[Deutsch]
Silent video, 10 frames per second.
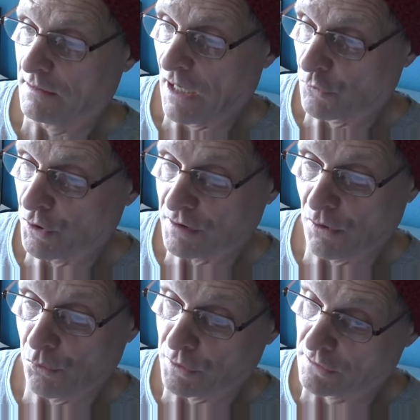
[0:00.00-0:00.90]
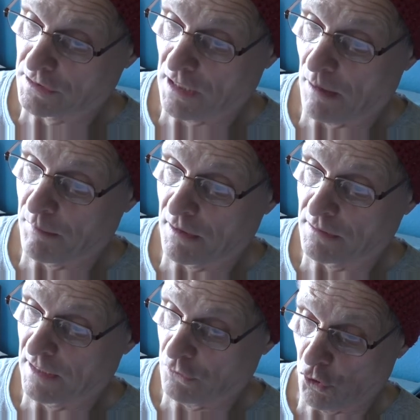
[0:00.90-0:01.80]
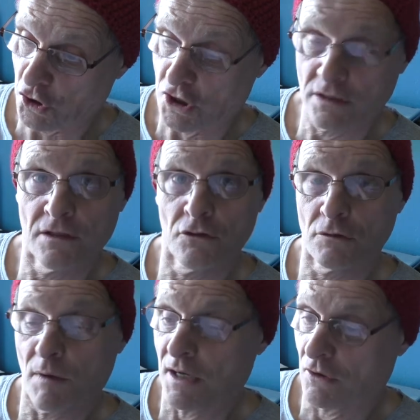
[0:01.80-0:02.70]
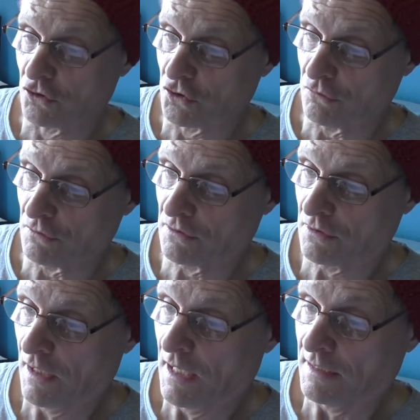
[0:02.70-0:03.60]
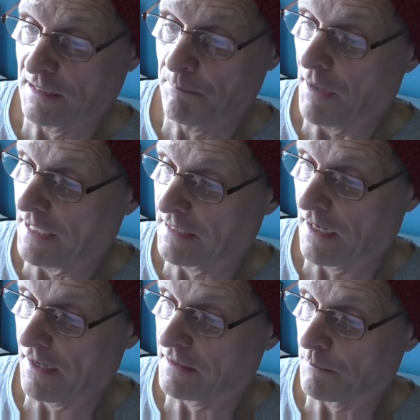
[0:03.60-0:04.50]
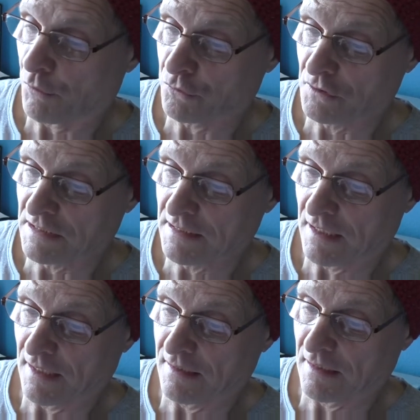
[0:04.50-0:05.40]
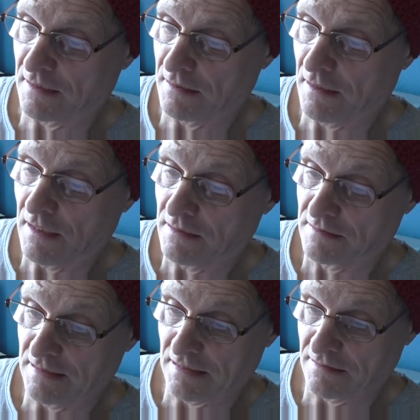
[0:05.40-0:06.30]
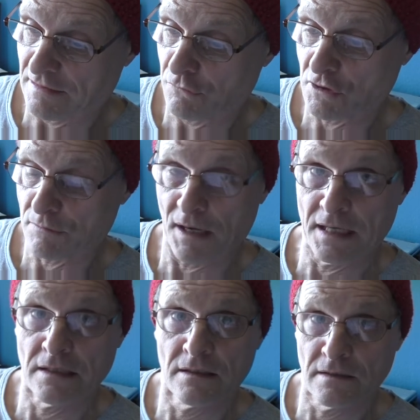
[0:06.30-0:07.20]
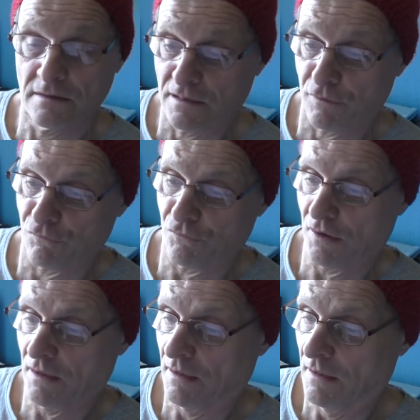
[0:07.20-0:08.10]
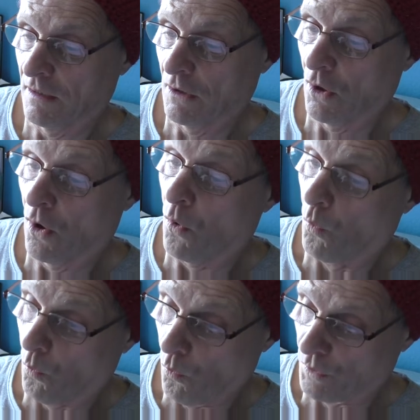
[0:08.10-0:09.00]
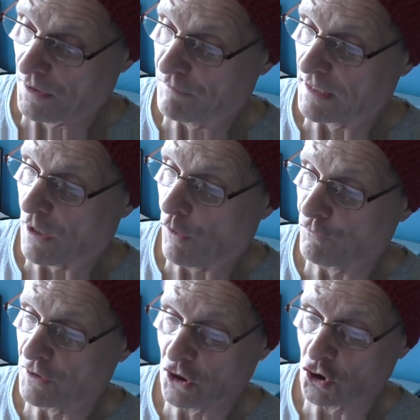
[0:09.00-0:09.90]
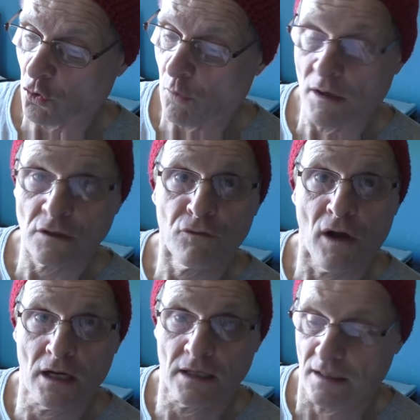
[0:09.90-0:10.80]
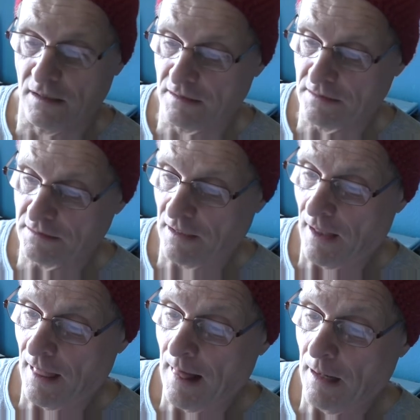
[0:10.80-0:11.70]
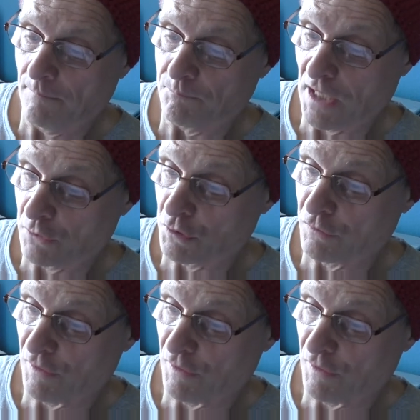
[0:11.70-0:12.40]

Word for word: Dadurch erhöht sich aber der deutsche CO2-Ausstoß, denn beide Länder produzieren Energie sehr CO2-intensiv. Oder wir kaufen den Strom aus Frankreich. Dadurch